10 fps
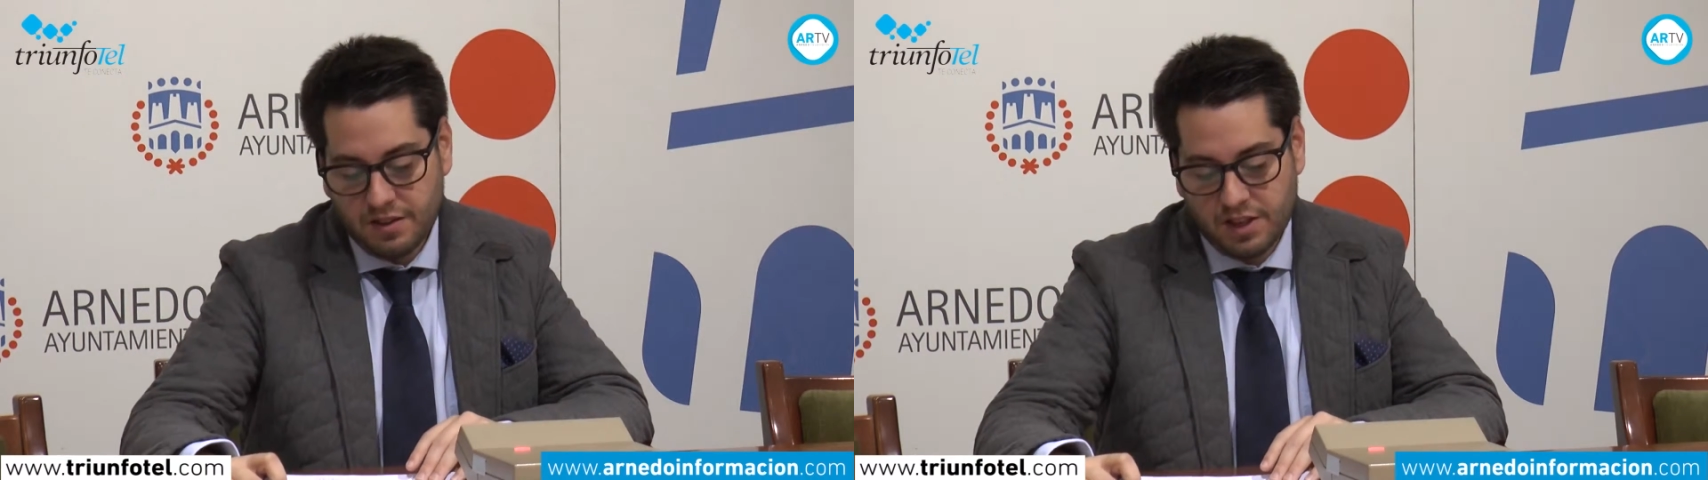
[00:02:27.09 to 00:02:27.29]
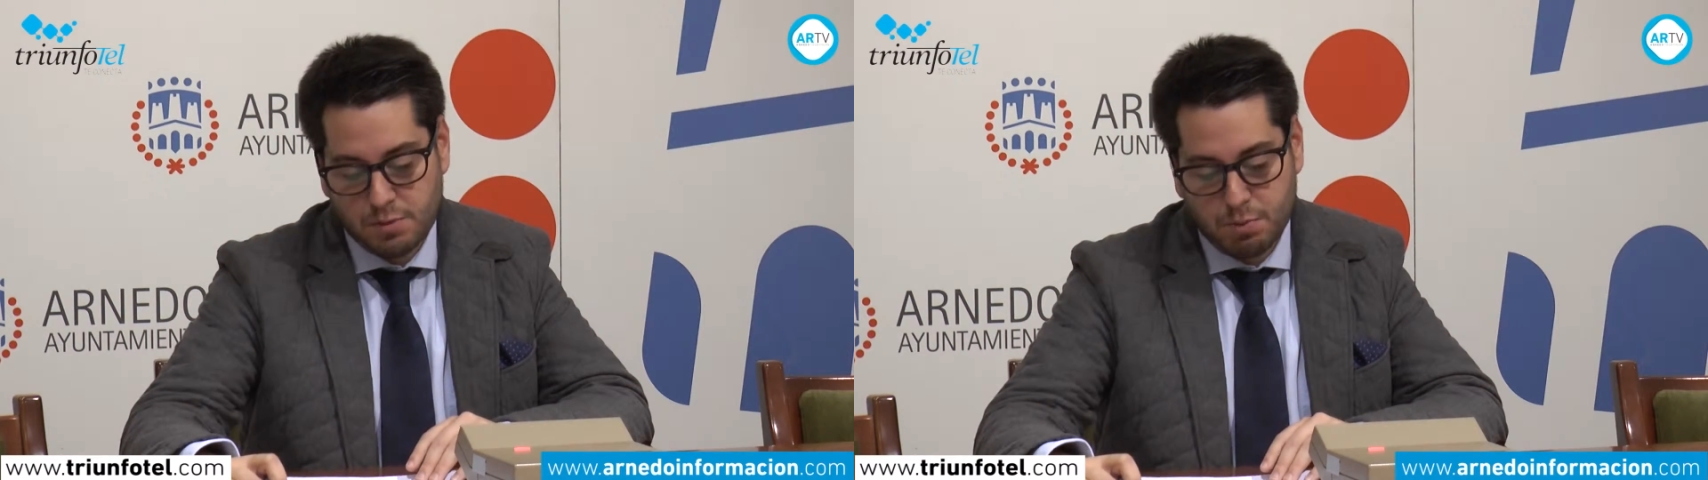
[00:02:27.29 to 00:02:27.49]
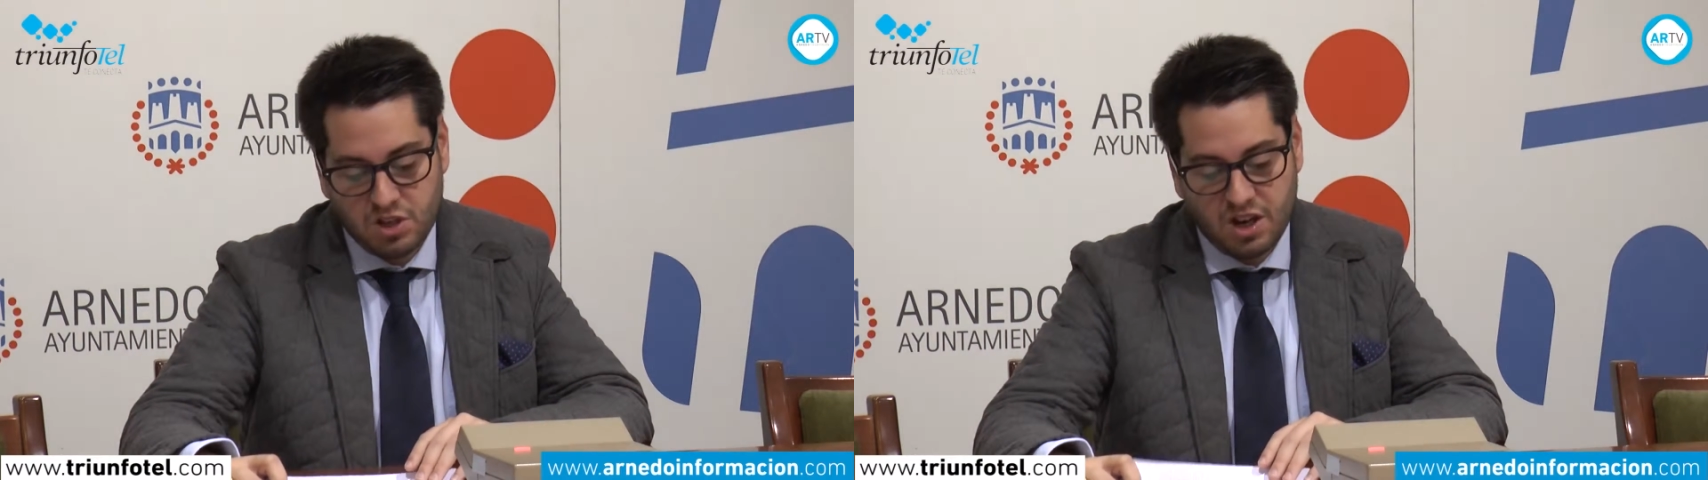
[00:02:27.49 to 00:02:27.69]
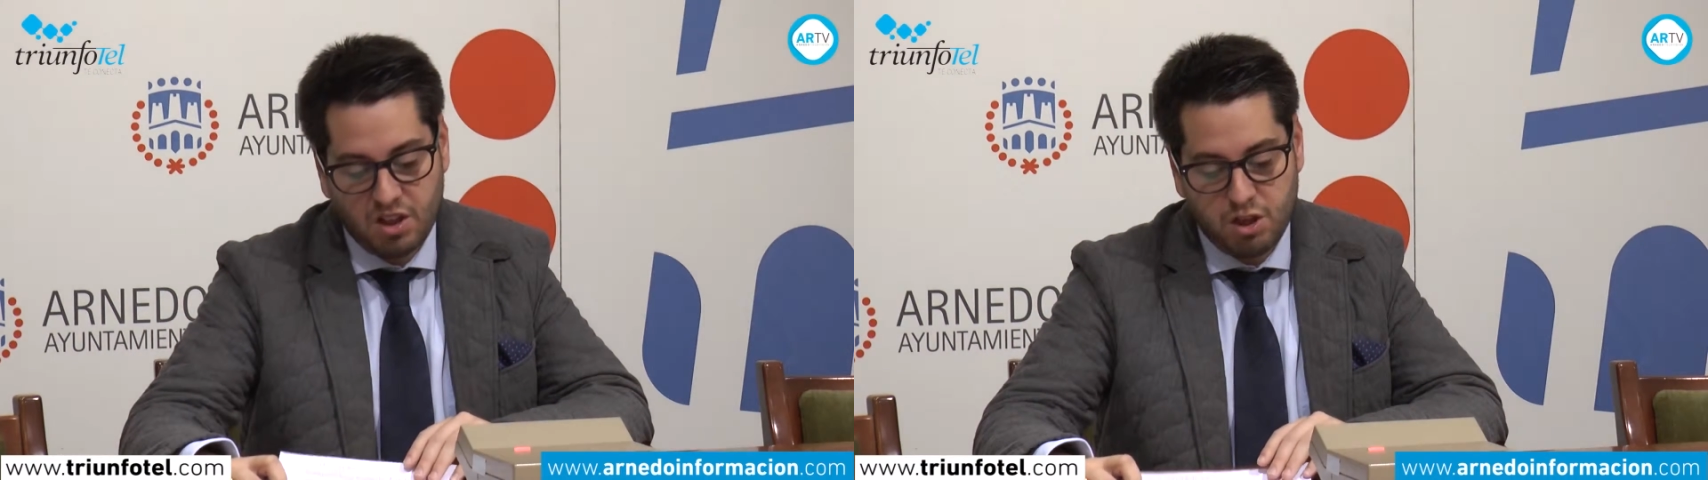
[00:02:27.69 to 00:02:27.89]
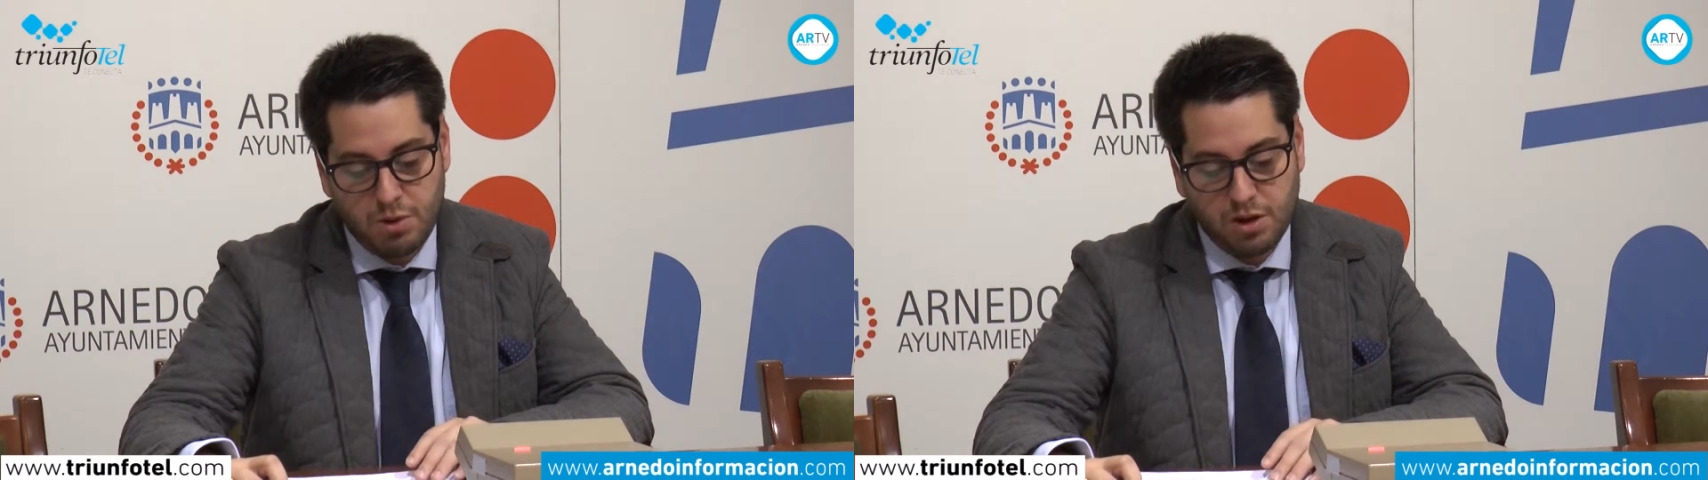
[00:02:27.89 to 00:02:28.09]
después de
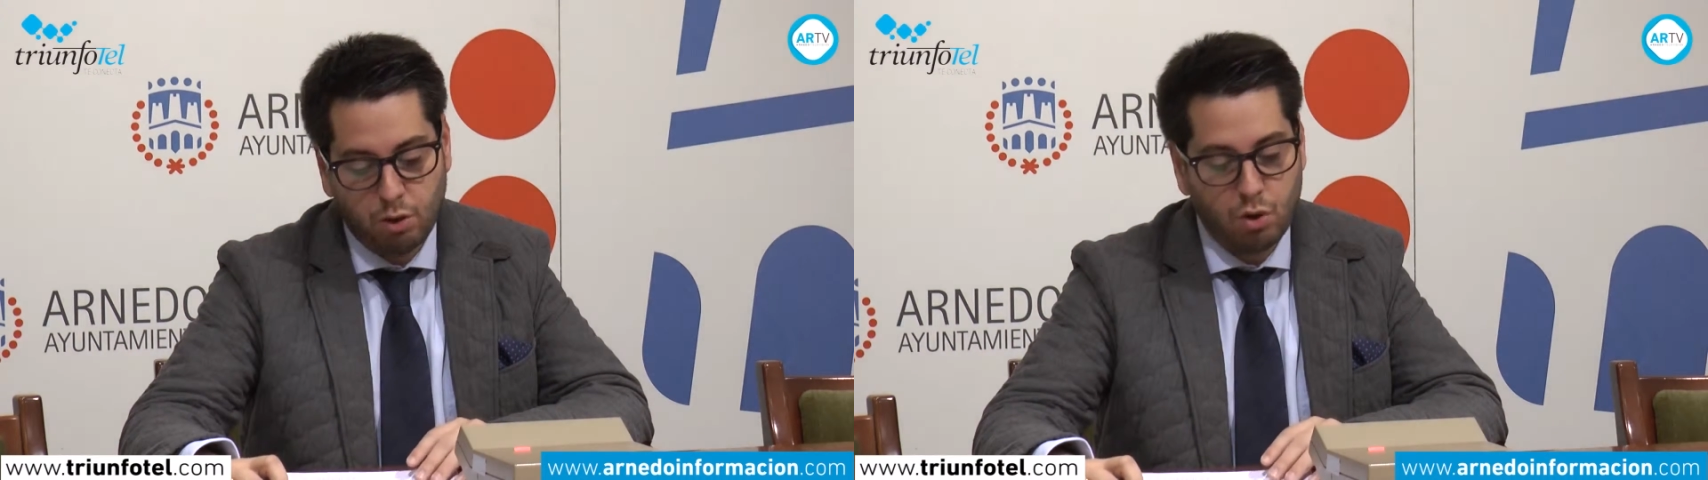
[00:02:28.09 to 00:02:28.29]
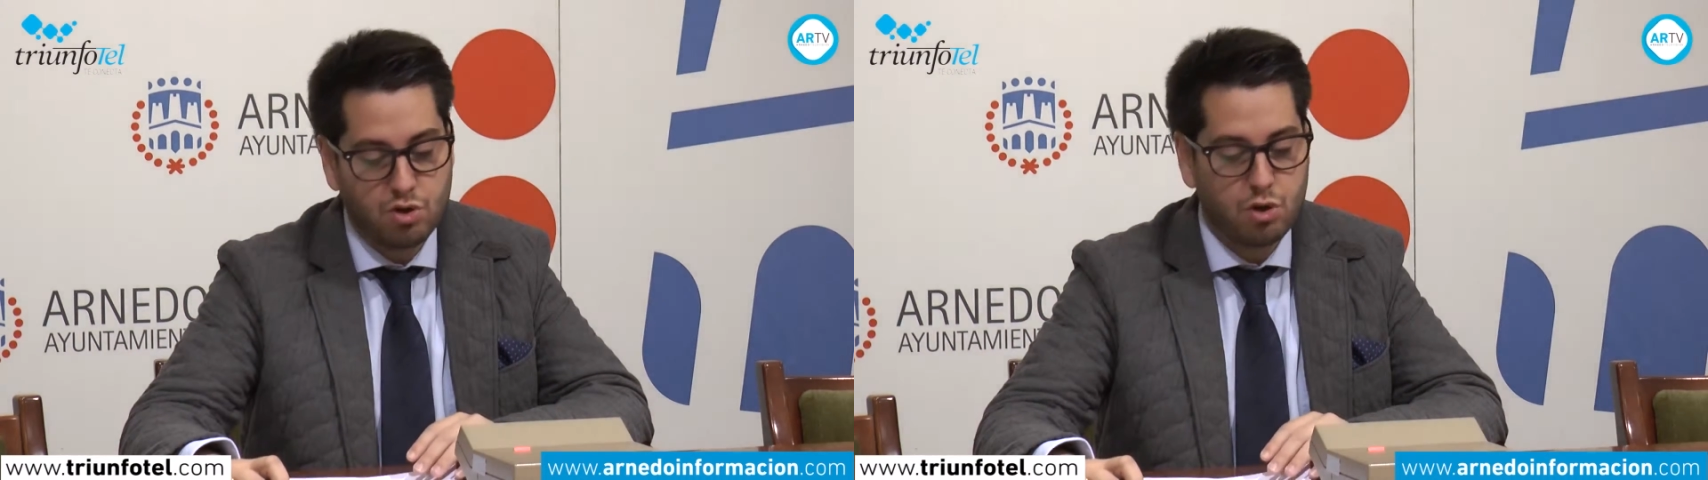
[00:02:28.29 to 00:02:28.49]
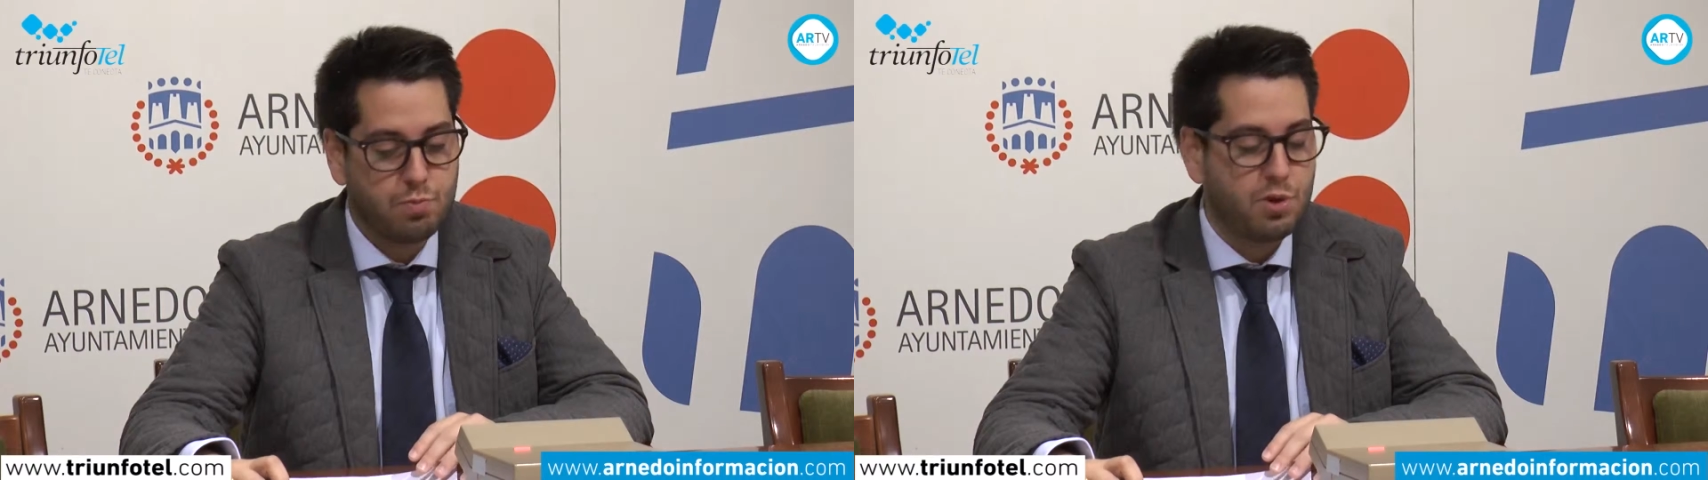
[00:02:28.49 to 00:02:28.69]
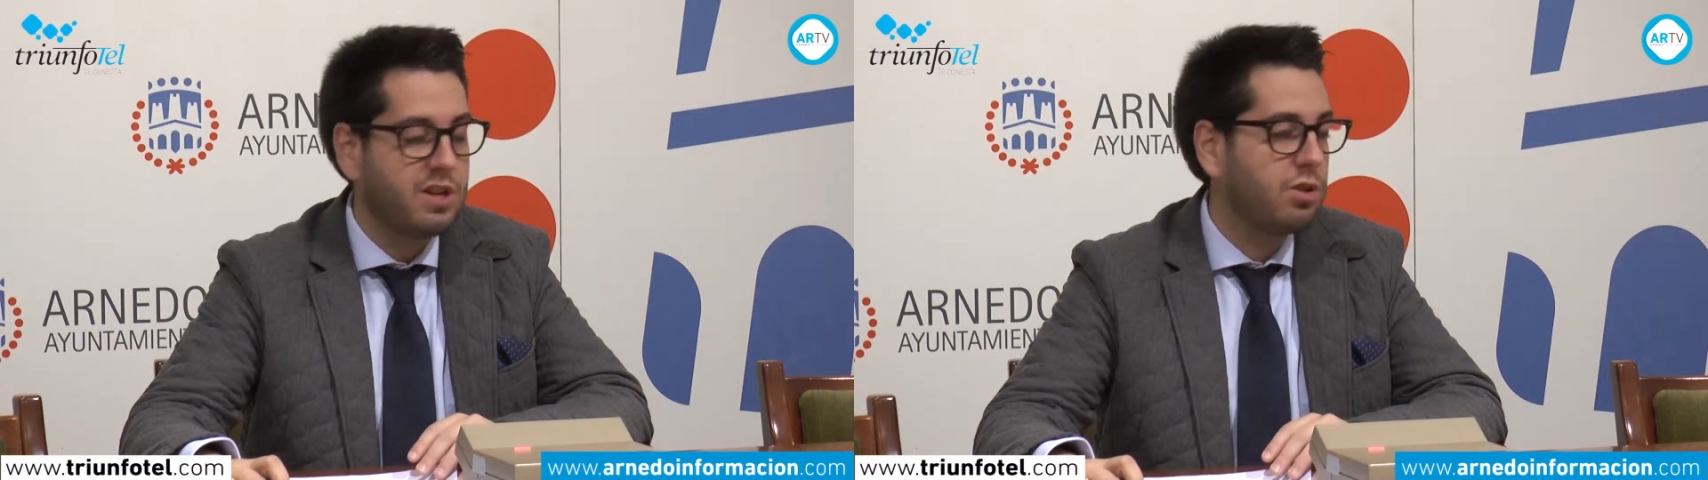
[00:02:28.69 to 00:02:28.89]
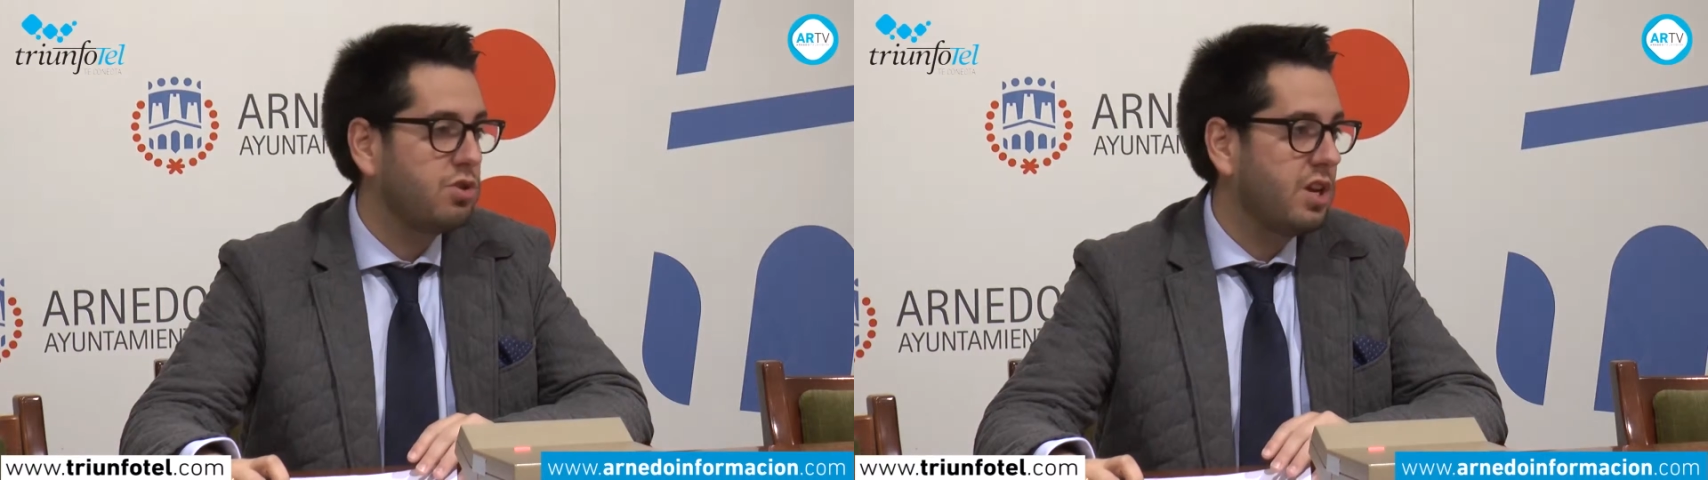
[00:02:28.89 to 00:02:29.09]
recibir todos esos proyectos